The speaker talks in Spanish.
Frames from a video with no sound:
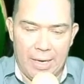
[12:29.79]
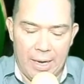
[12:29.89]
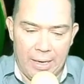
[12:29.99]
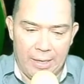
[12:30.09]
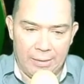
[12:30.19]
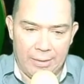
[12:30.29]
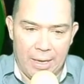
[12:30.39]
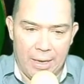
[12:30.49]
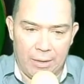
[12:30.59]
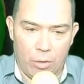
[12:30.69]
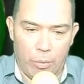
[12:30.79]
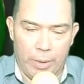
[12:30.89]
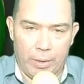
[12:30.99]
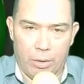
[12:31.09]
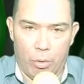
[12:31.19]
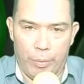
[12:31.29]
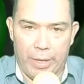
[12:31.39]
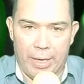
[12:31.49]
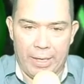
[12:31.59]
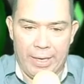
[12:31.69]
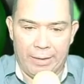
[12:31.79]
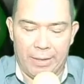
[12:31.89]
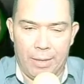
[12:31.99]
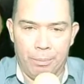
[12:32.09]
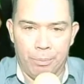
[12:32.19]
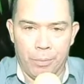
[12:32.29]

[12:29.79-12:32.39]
ya esta tormenta tropical esta